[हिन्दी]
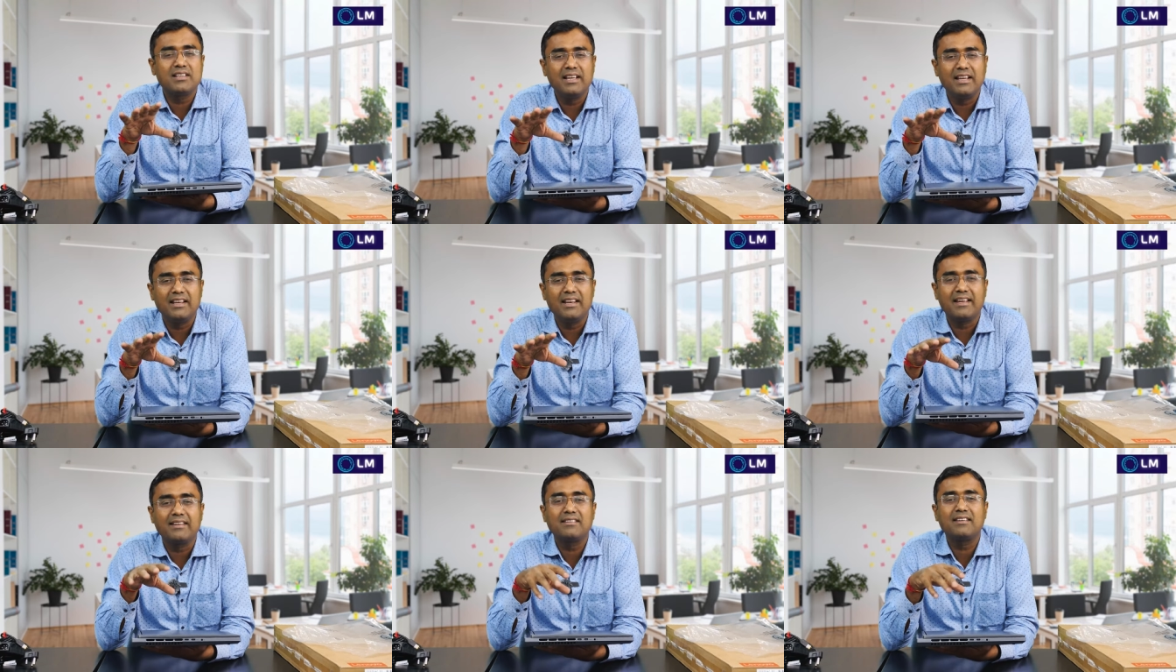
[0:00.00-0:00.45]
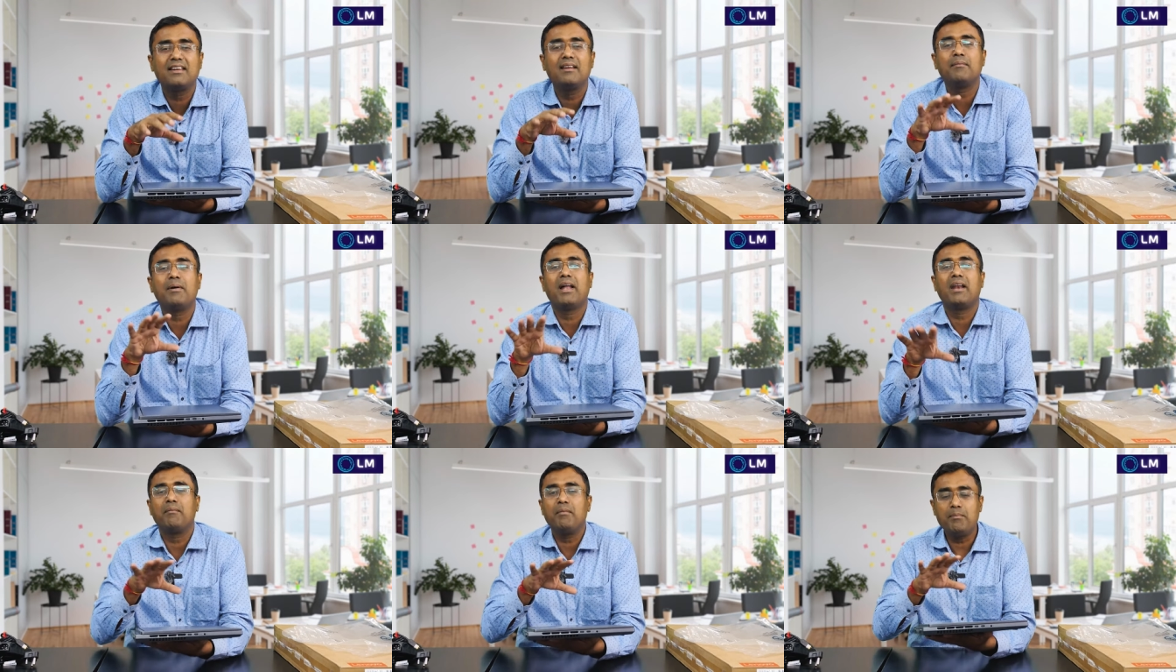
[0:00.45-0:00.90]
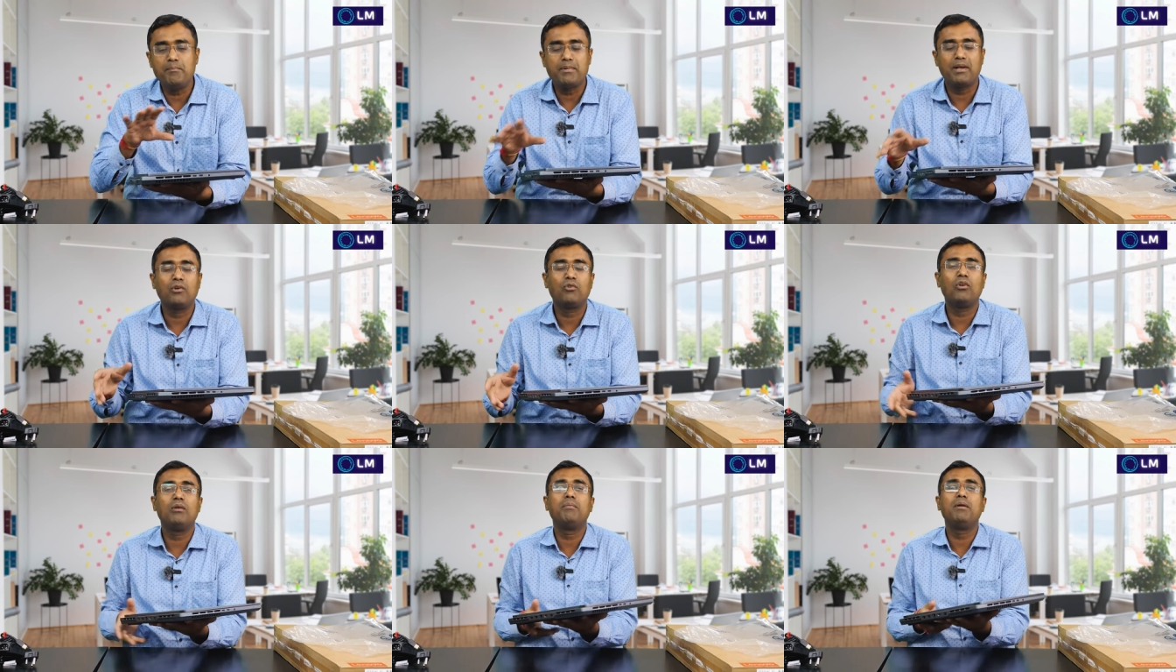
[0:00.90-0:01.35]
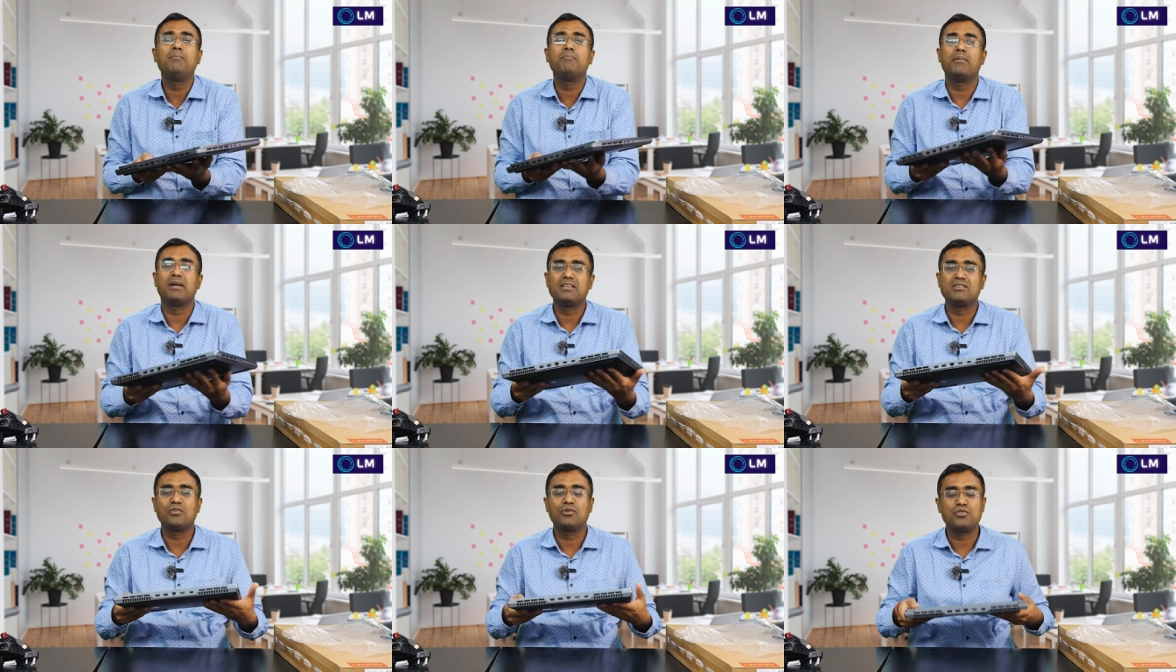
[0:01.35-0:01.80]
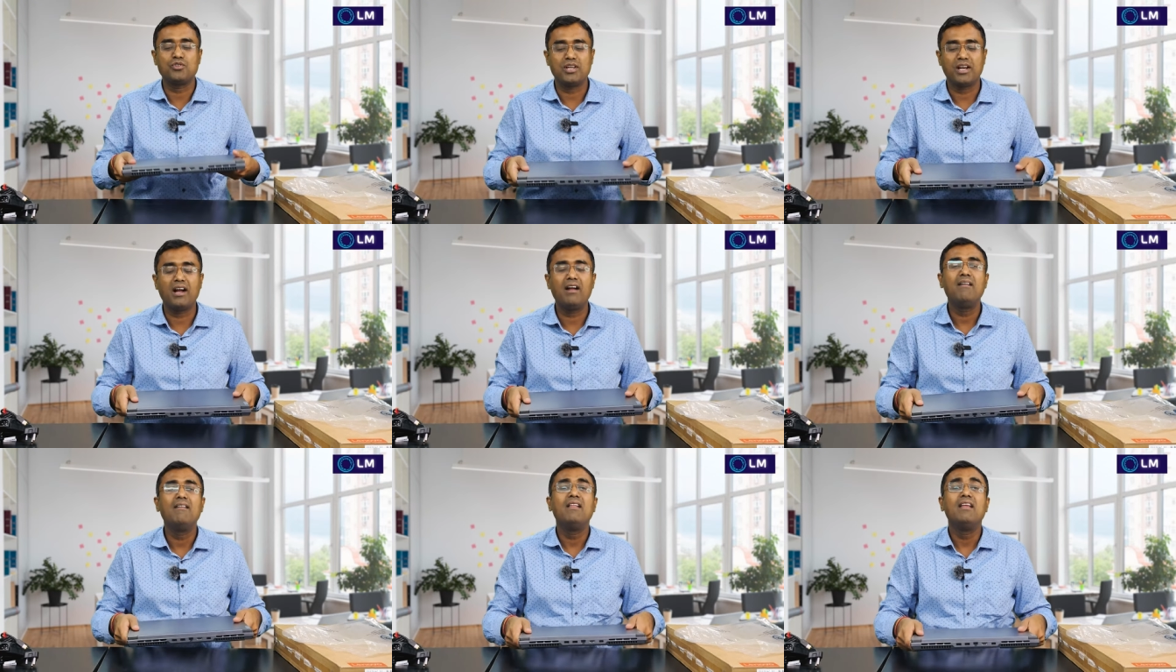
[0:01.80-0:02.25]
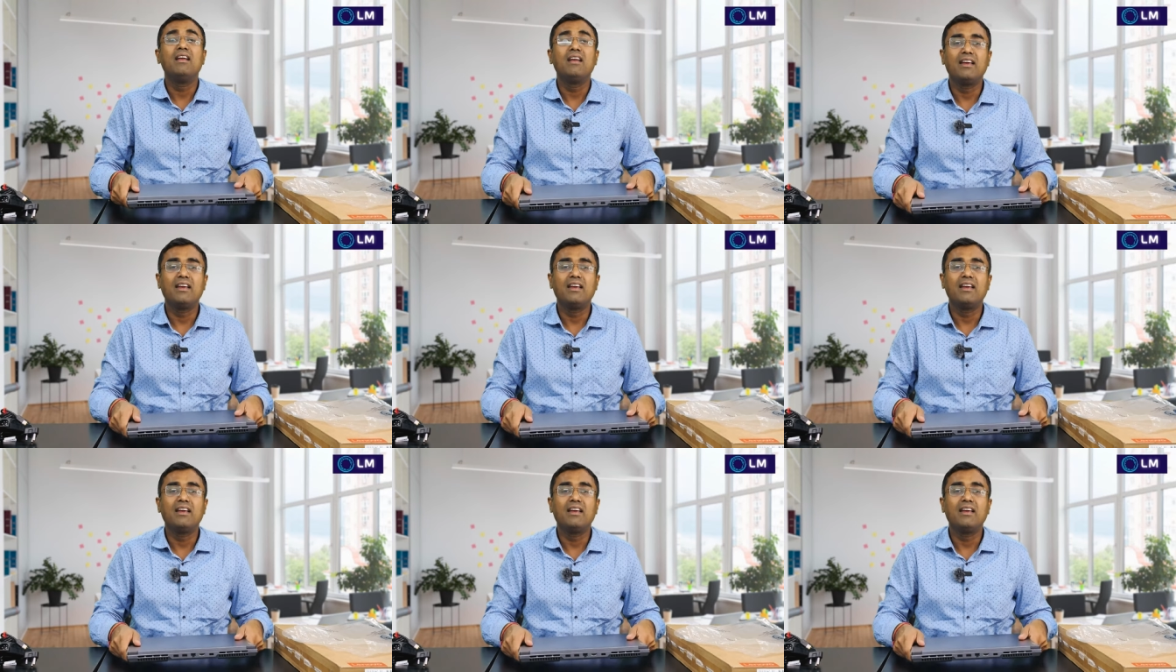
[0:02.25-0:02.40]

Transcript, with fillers: स्लीकनेस के बारे में बिल्कुल भी मत सोचिएगा